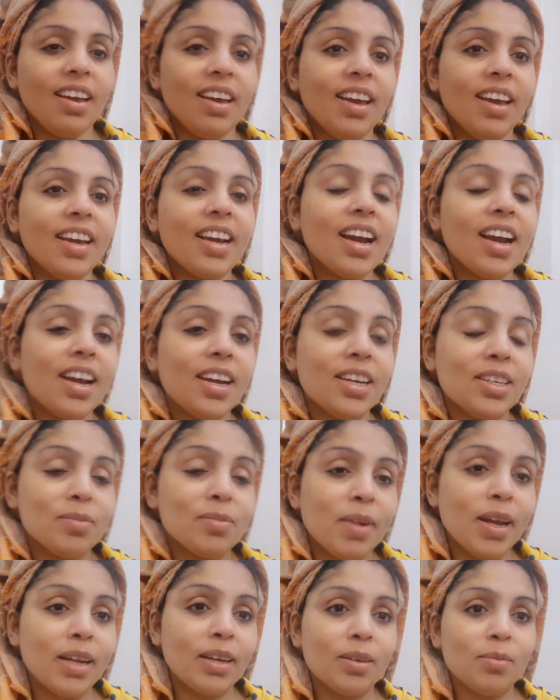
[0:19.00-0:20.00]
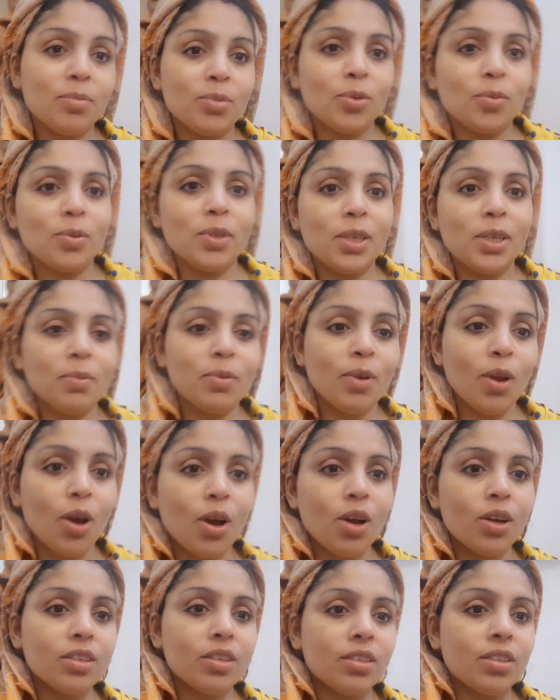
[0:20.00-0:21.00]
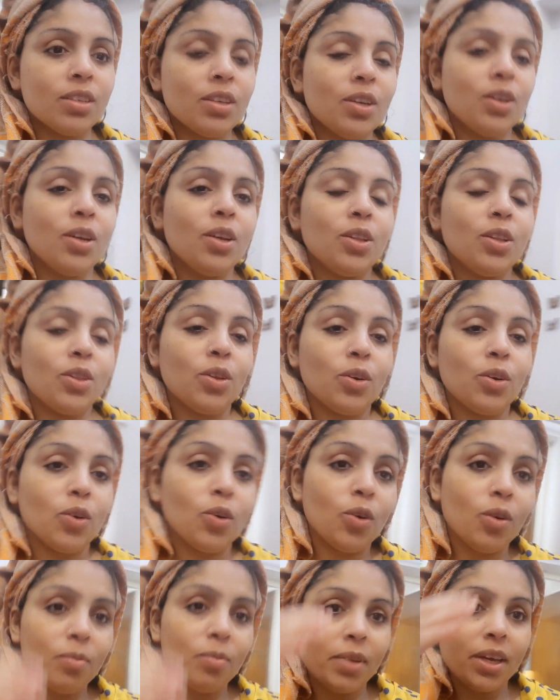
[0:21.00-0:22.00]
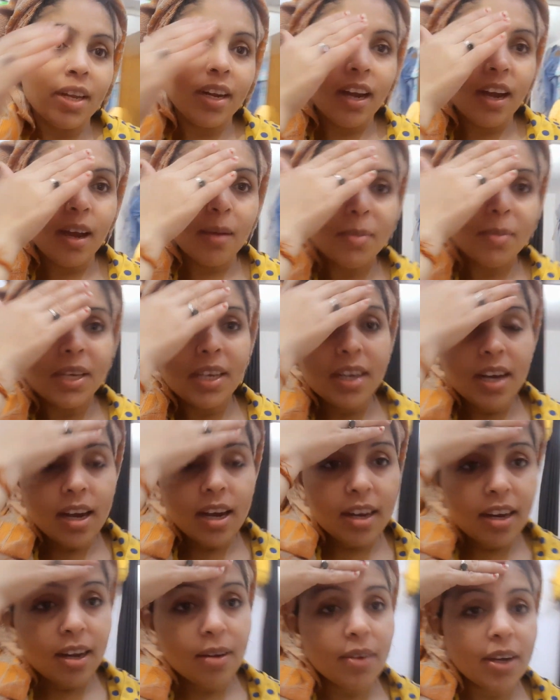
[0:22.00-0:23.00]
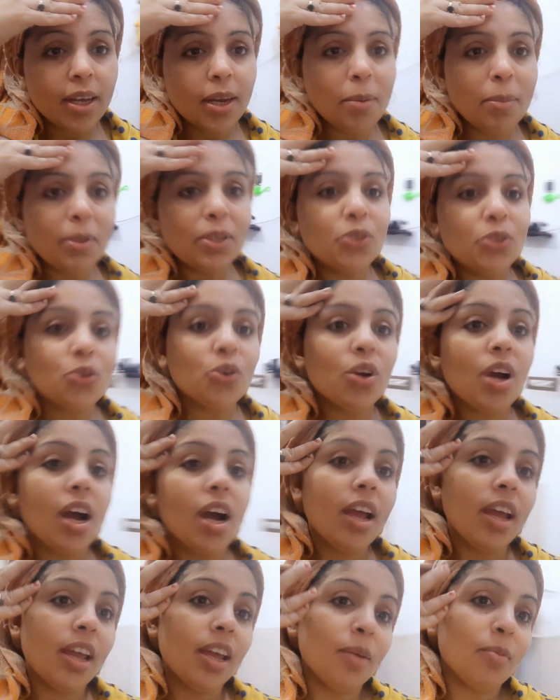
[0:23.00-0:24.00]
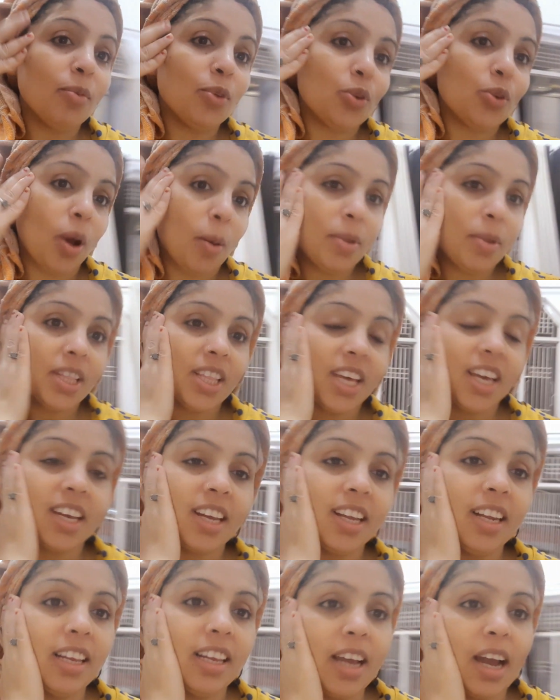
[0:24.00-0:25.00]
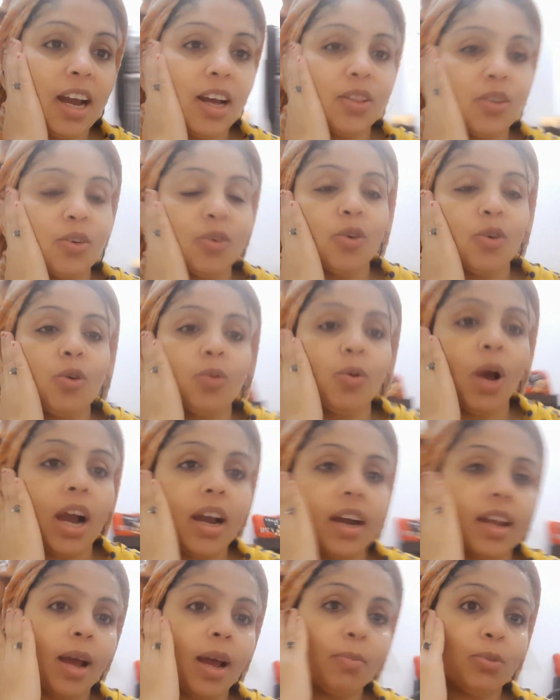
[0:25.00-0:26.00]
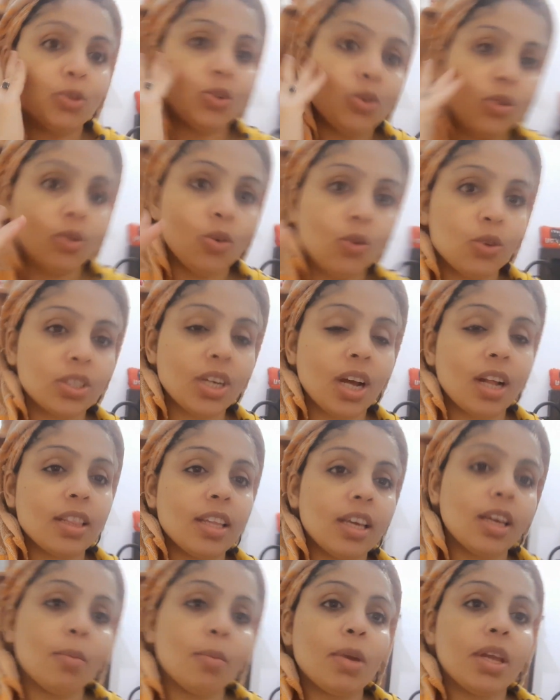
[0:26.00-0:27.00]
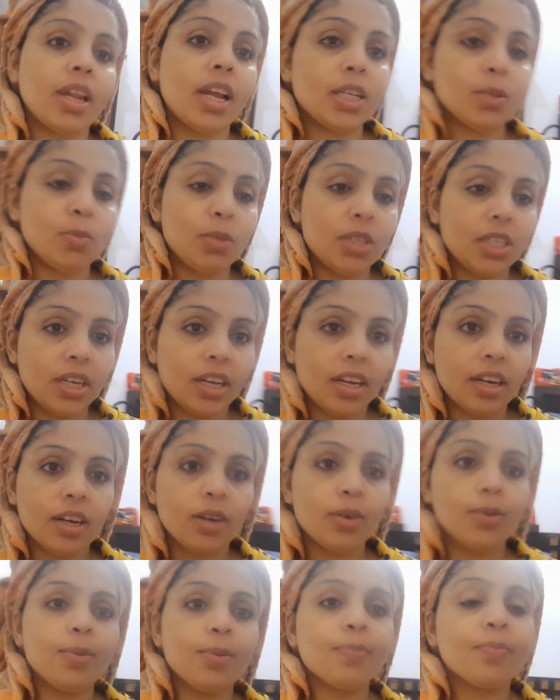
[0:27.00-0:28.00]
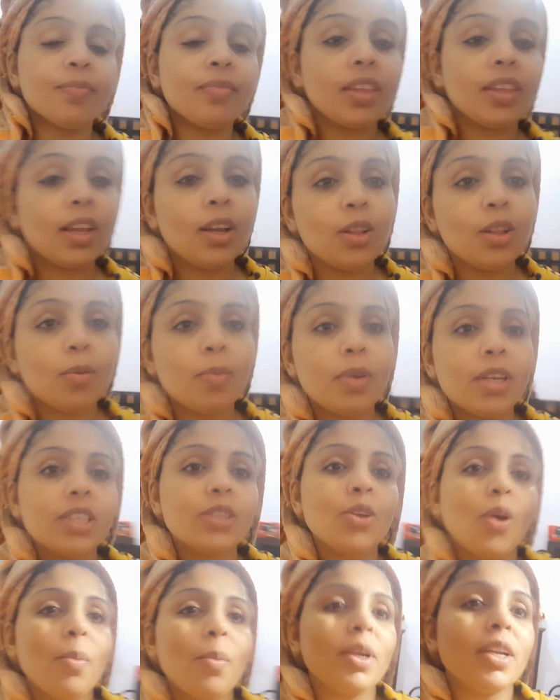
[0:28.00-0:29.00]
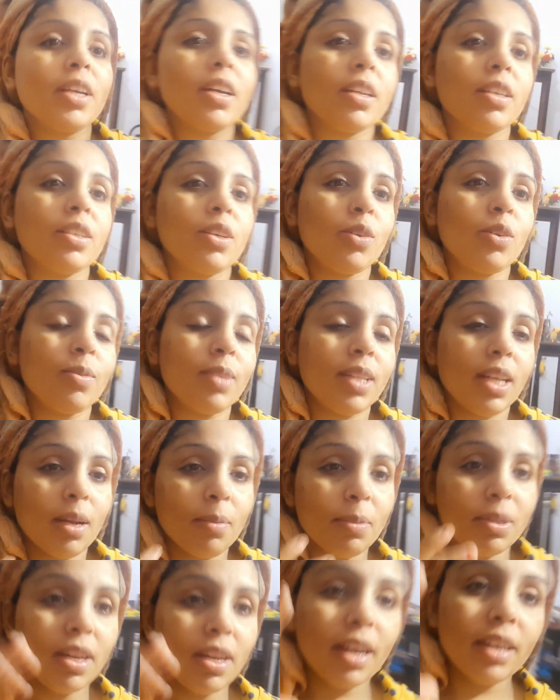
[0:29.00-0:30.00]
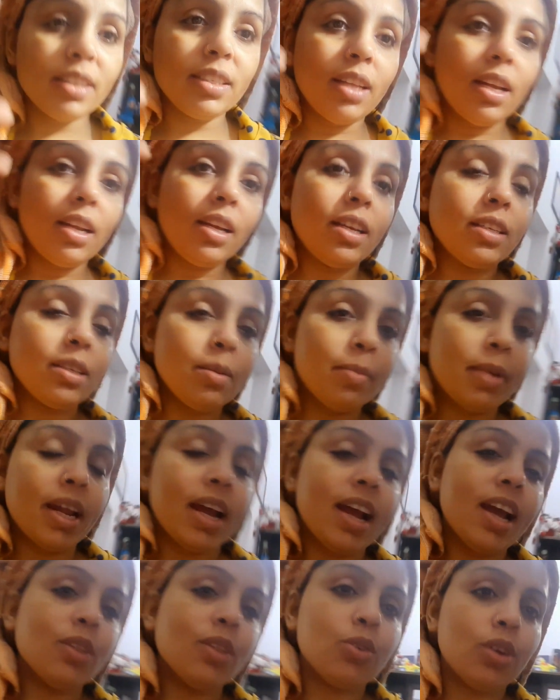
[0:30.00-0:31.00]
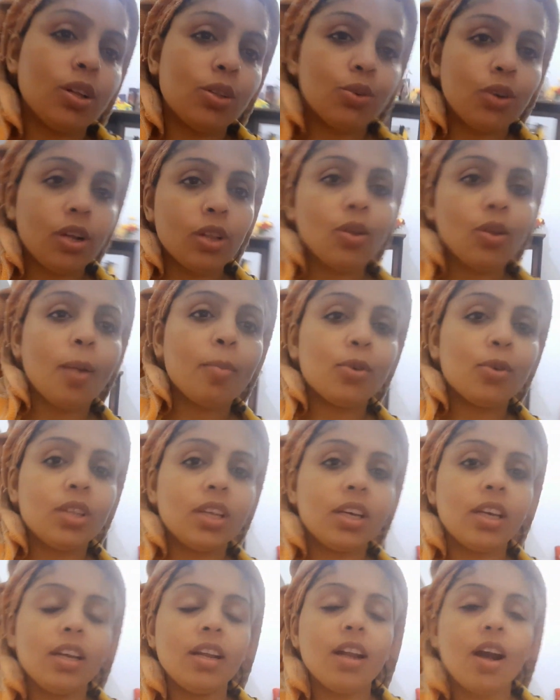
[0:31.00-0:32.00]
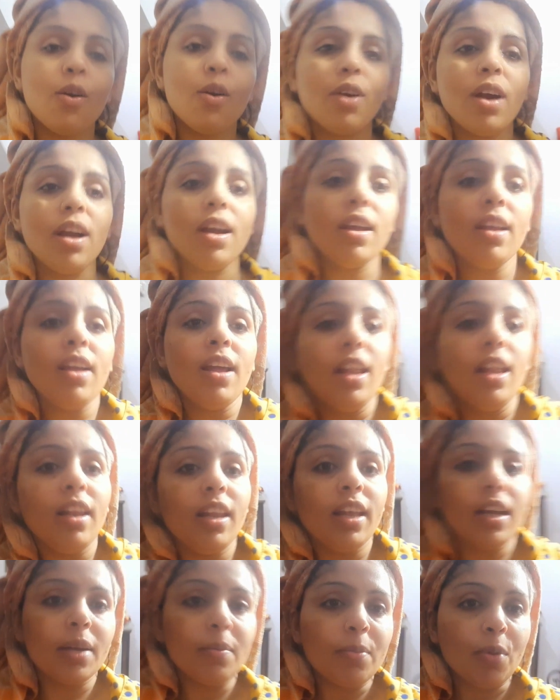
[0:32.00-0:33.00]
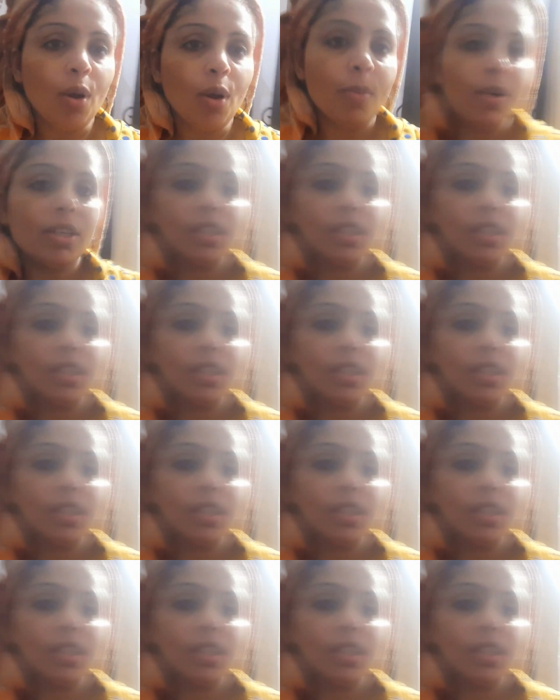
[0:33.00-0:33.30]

हे गाइस वेलकम टू विधि ब्लॉग्स तो मेरा अभी खाना वगैरह बन चुका है वो तो आपने देख ही लिया तो अगर आप लोग चाहते हैं कि मैं रेसिपी शेयर करूं तो प्लीज़ कमेंट करके ज़रूर बताना मतलब इस तरीके से बनाया थोड़ा थोड़ा तो आपको दिख ही रहा होगा लेकिन प्रॉपर